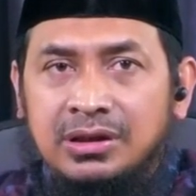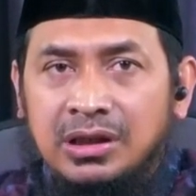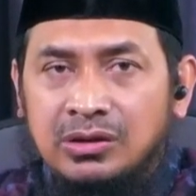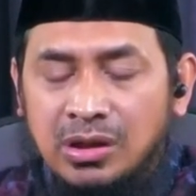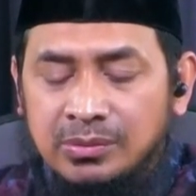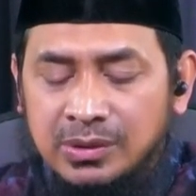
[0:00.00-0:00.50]

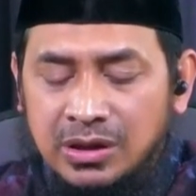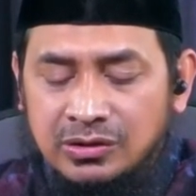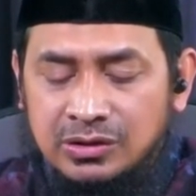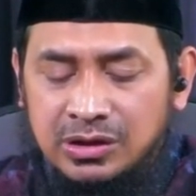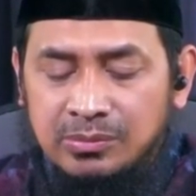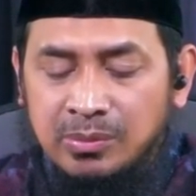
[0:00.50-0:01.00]
Lalu Abu Bakar
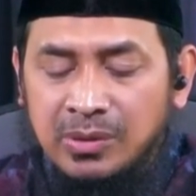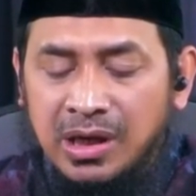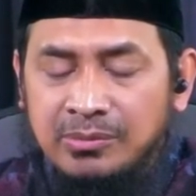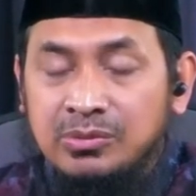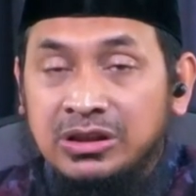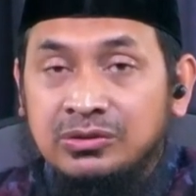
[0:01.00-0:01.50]
Siddiq
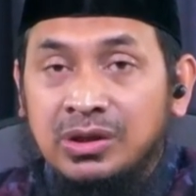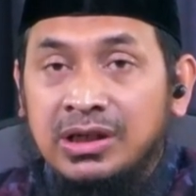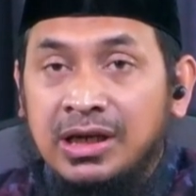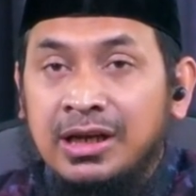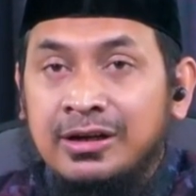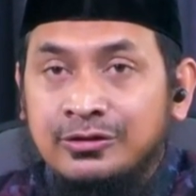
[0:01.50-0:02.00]
memahami bahwa itu
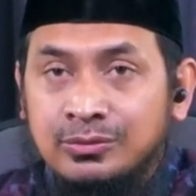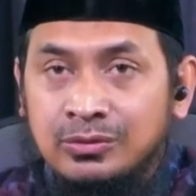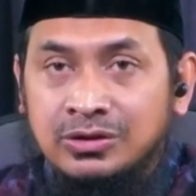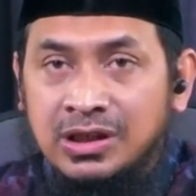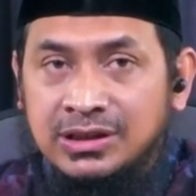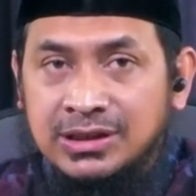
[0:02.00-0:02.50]
adalah
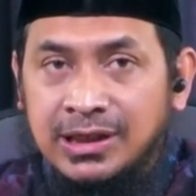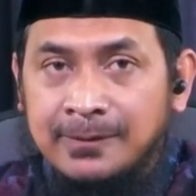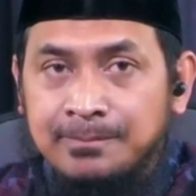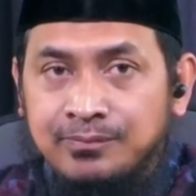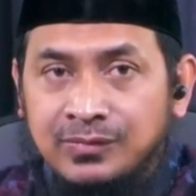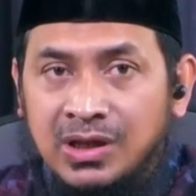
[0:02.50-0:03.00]
Rasulullah
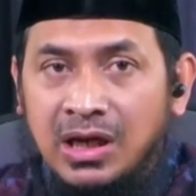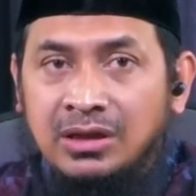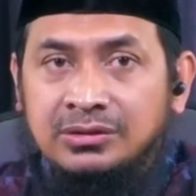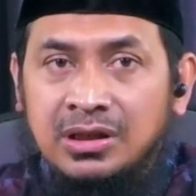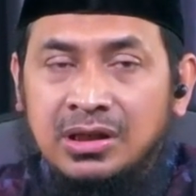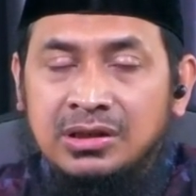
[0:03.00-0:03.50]
SAW
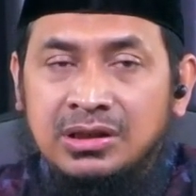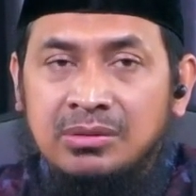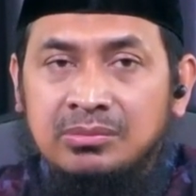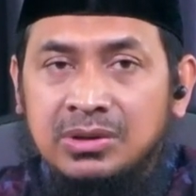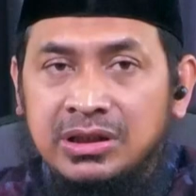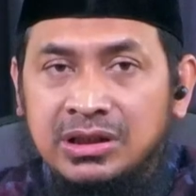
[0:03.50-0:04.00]
antara
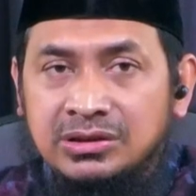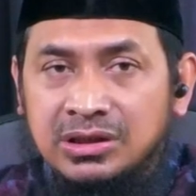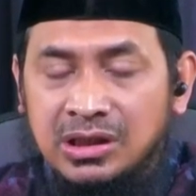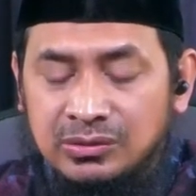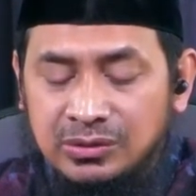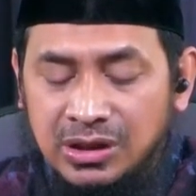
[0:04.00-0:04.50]
dia memilih
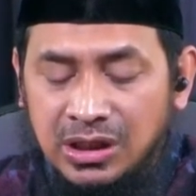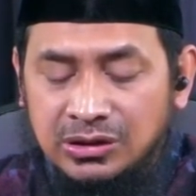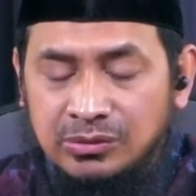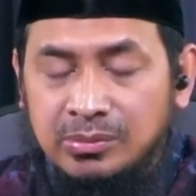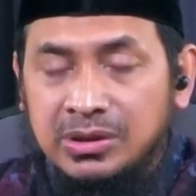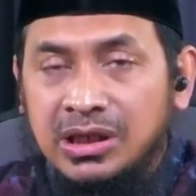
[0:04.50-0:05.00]
kesenang dunia
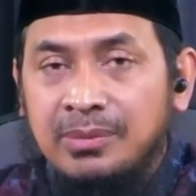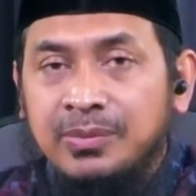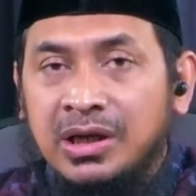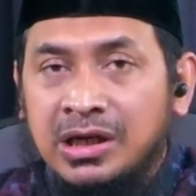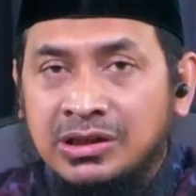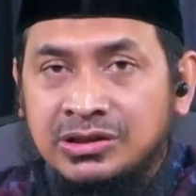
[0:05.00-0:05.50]
atau memilih
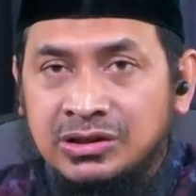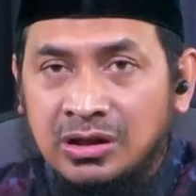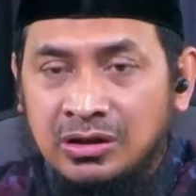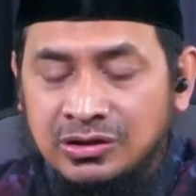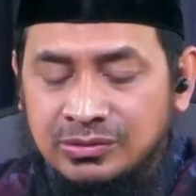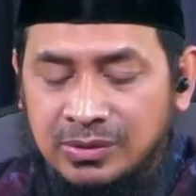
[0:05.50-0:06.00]
apa yang dari sisi
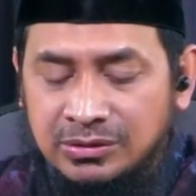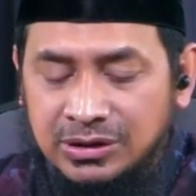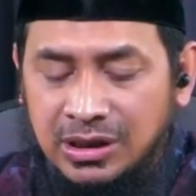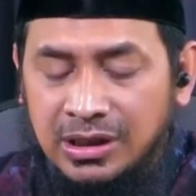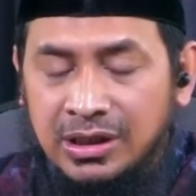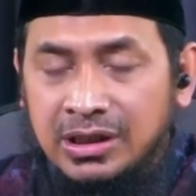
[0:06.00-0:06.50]
Allah Subhanahu wa
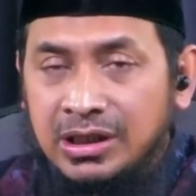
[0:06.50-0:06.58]
taala.